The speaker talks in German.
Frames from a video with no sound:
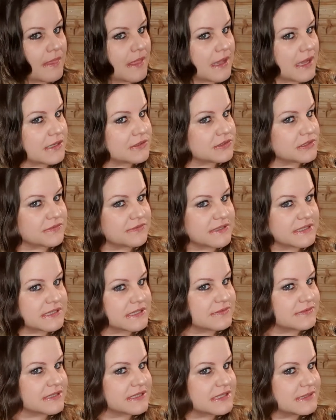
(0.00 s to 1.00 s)
also ich weiß
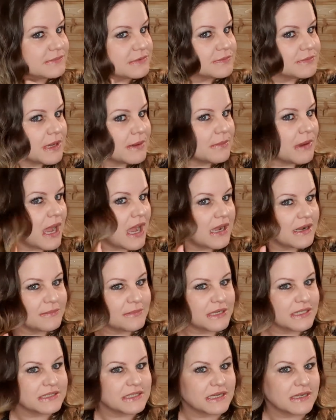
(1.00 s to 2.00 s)
nicht, was die mit meinem Haar
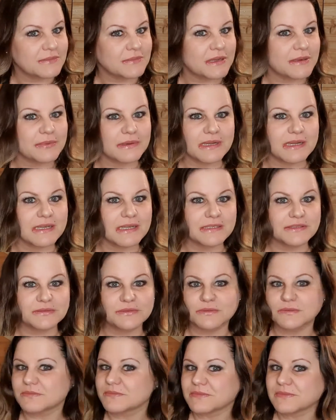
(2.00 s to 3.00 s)
gemacht haben, aber
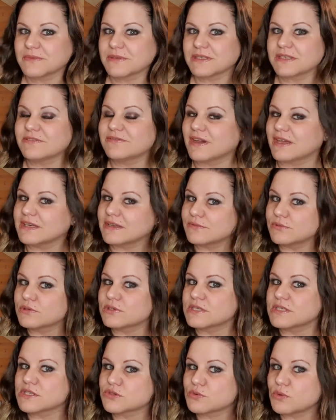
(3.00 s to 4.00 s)
also die waren ja
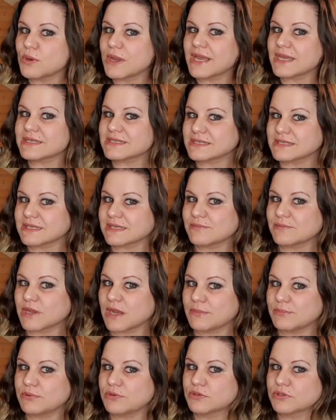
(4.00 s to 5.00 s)
wirklich so extrem
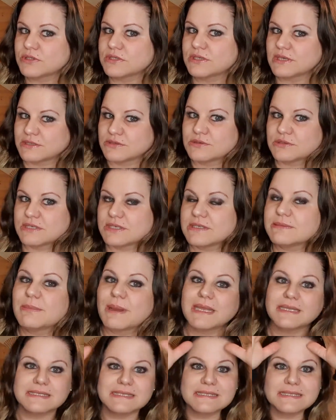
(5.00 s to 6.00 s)
kaputt. Also ich
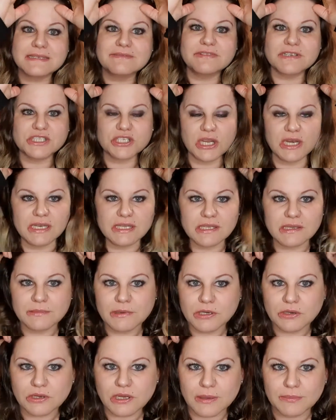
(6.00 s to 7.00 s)
meine, die sind wahrscheinlich
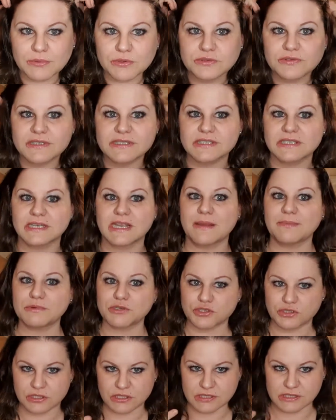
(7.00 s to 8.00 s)
immer noch kaputt, weil sie nicht
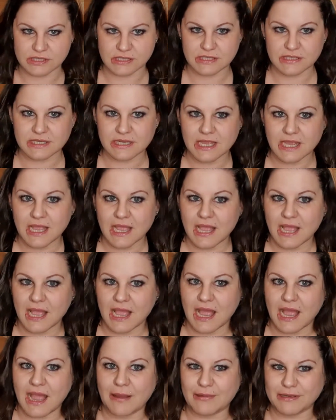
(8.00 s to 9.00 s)
abgeschnitten sind.
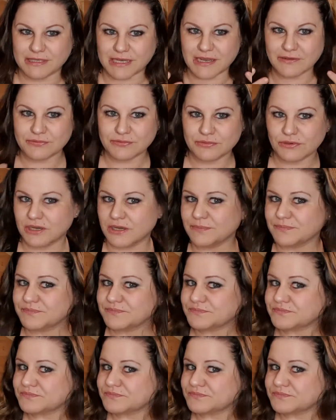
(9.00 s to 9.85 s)
Aber dafür